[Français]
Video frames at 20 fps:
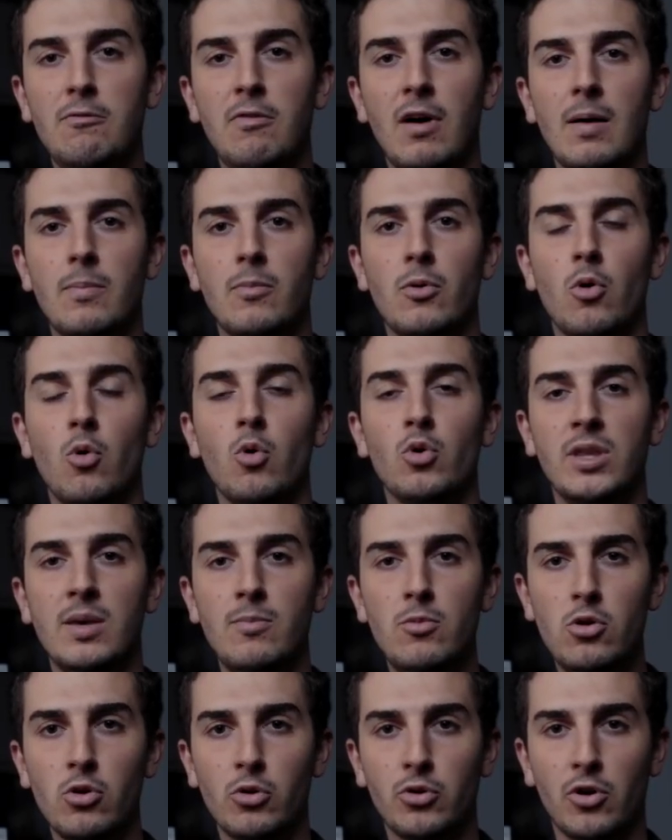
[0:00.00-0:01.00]
il frappe au
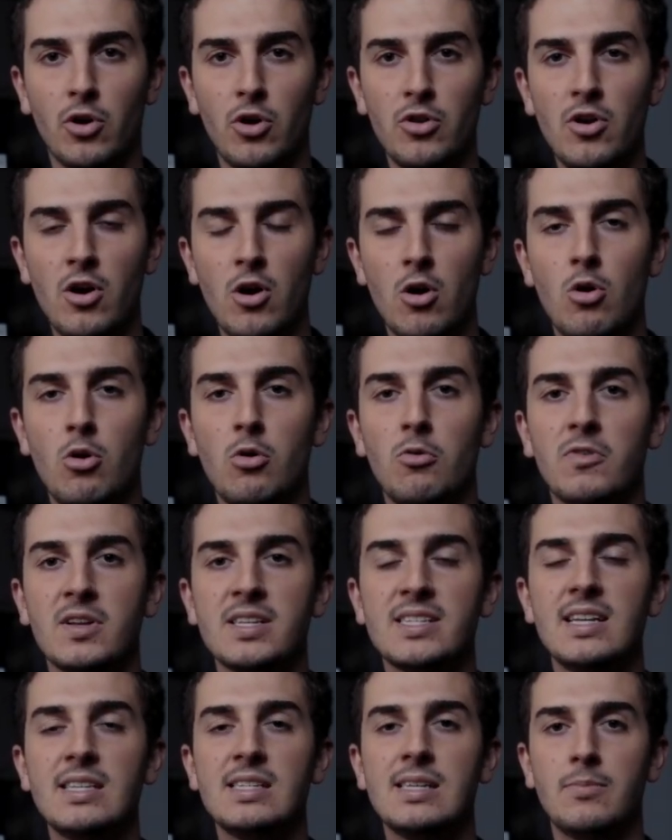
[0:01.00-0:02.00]
début de l'automne, le
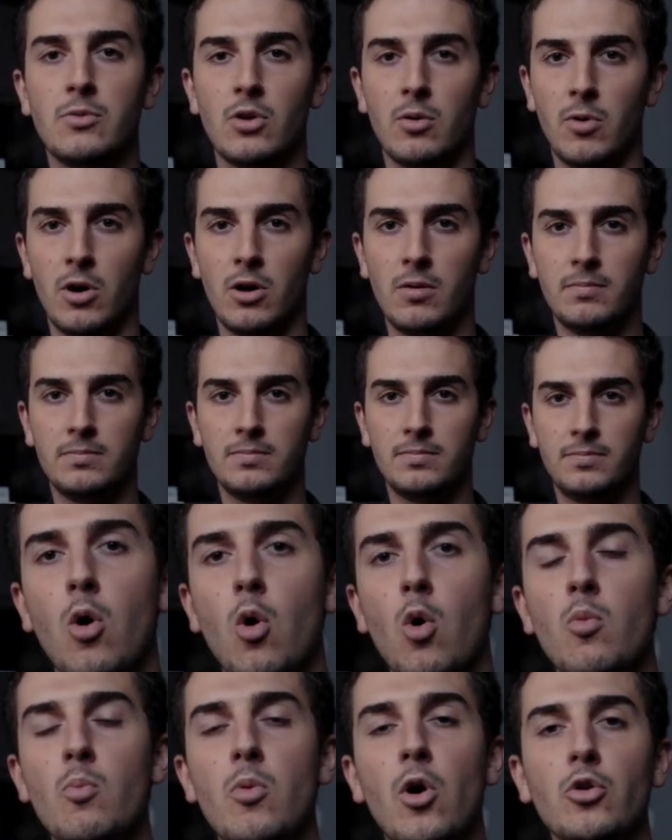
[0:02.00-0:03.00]
27 septembre.
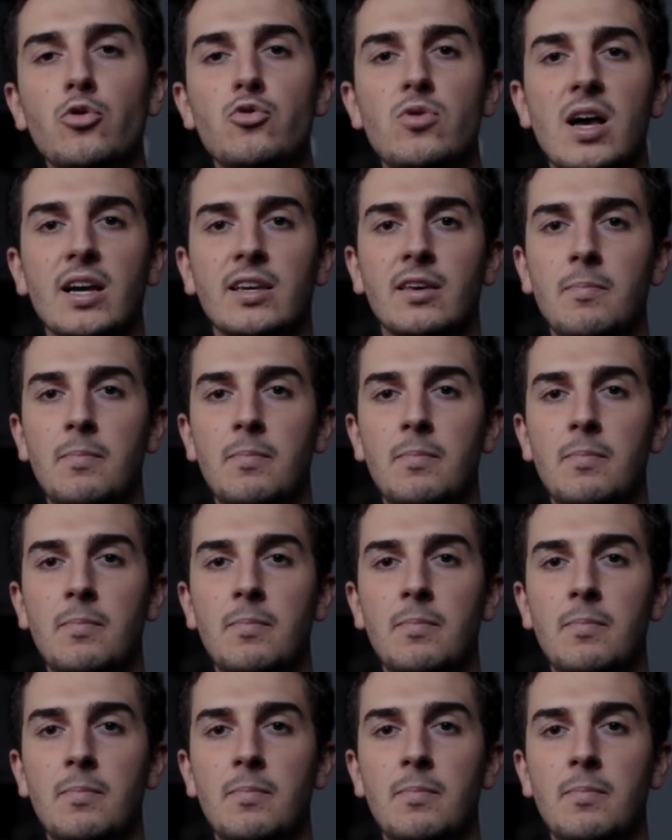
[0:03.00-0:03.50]
Au bord du lac